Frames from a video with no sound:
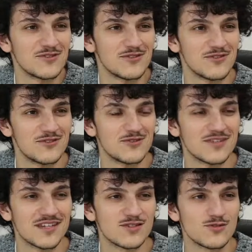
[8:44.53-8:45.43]
de,
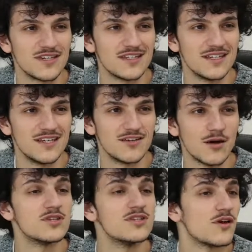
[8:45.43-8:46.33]
ce réseau qui est
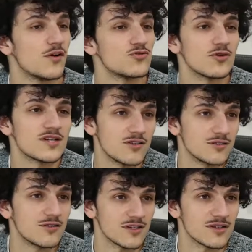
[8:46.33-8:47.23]
un peu différent sur les
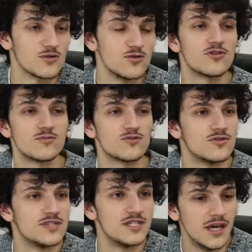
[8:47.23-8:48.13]
autres réseaux ou comme mm.
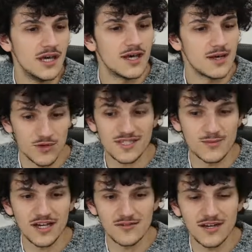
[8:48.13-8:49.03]
tu le dis, voilà, ça
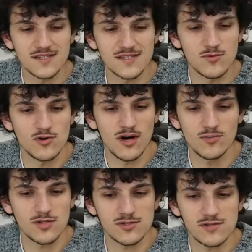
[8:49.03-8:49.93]
m'est arrivé récemment, un
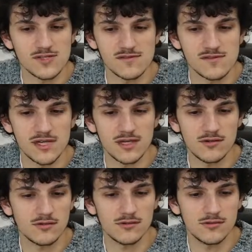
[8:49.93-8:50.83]
post, ça faisait
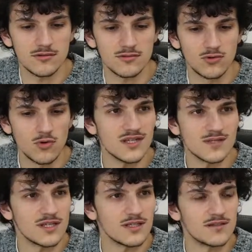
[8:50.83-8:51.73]
euh, deux trois
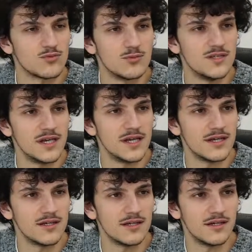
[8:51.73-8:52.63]
semaines qu'il était
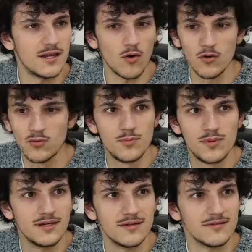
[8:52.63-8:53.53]
publié, il a
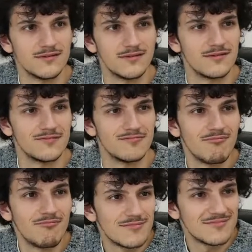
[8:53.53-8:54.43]
repopé. Euh...
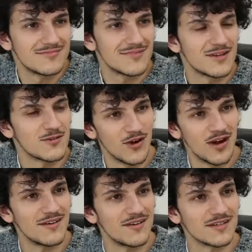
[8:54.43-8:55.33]
Voilà, quelqu'un l'a liké, l'a
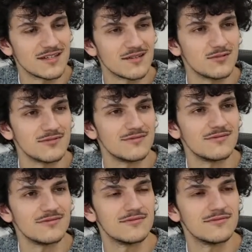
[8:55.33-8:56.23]
ouais, exactement.
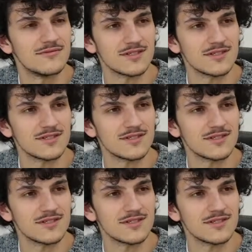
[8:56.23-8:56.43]
Ok, bah